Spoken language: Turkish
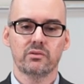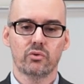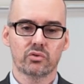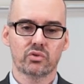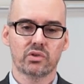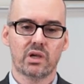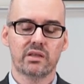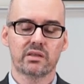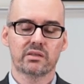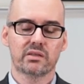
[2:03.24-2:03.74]

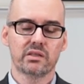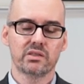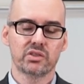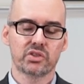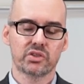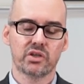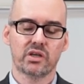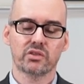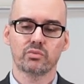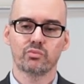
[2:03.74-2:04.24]
özellikle
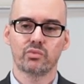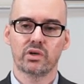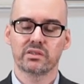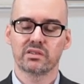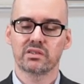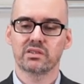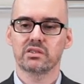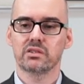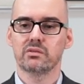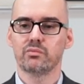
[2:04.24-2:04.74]
inşaat
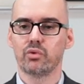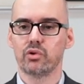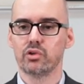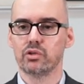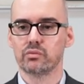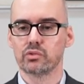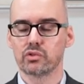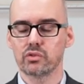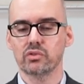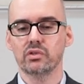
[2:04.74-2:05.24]
mühendisliği
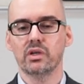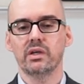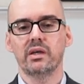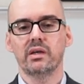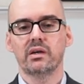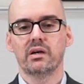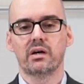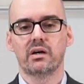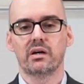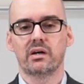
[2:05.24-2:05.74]
bölümünün
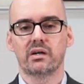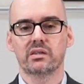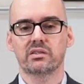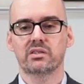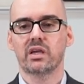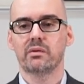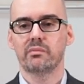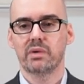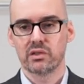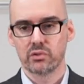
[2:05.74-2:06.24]
e,
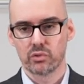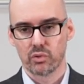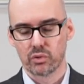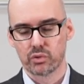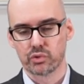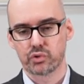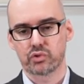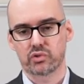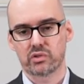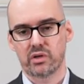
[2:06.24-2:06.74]
temelini
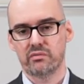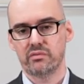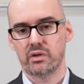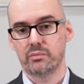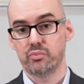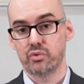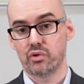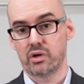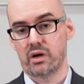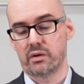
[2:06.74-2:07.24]
oluşturan
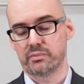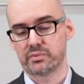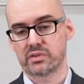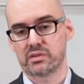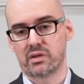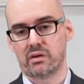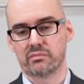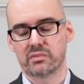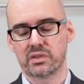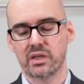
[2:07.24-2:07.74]
ve bu
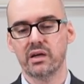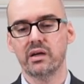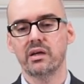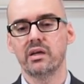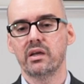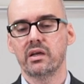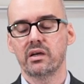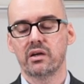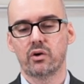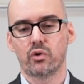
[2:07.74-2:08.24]
kapsamda
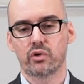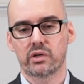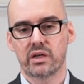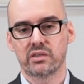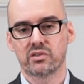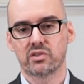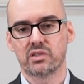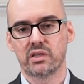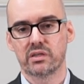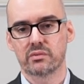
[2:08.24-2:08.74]

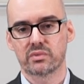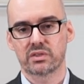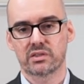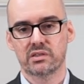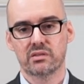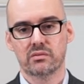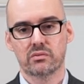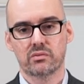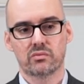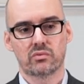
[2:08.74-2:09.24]

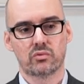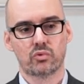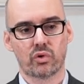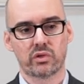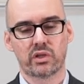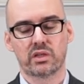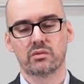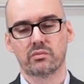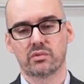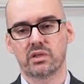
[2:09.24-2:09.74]
öğrencilerimizin
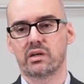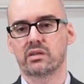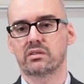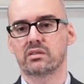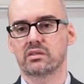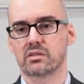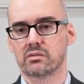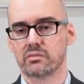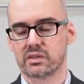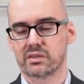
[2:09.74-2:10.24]
donanımını
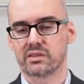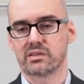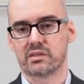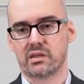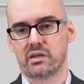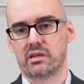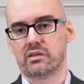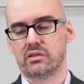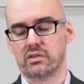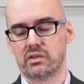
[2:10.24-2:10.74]

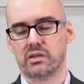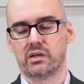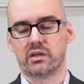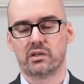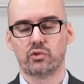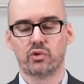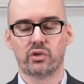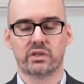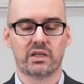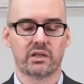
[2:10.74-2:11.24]
arttırmasına e,
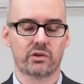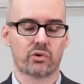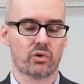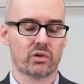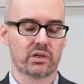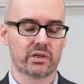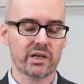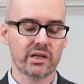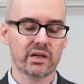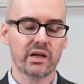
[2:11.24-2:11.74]
yönelik
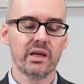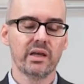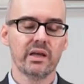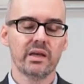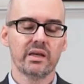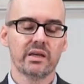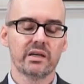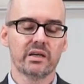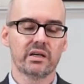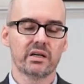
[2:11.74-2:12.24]
olarak
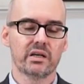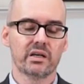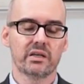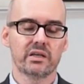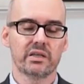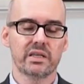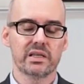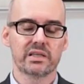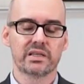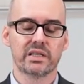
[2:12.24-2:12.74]

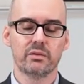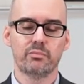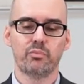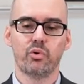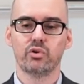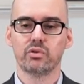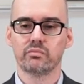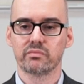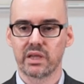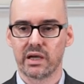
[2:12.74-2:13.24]
e, ilgili
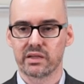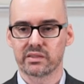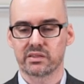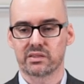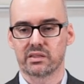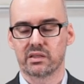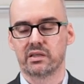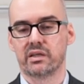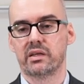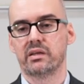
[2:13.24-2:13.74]
bölüm
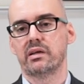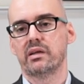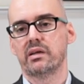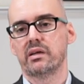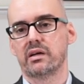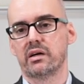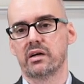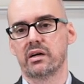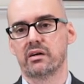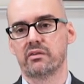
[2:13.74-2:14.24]
dersleri
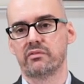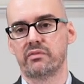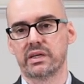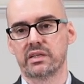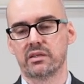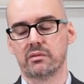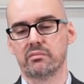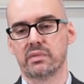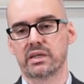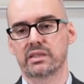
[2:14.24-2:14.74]

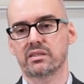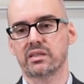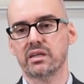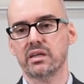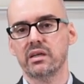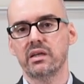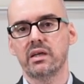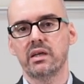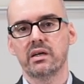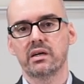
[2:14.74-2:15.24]
verilmekte.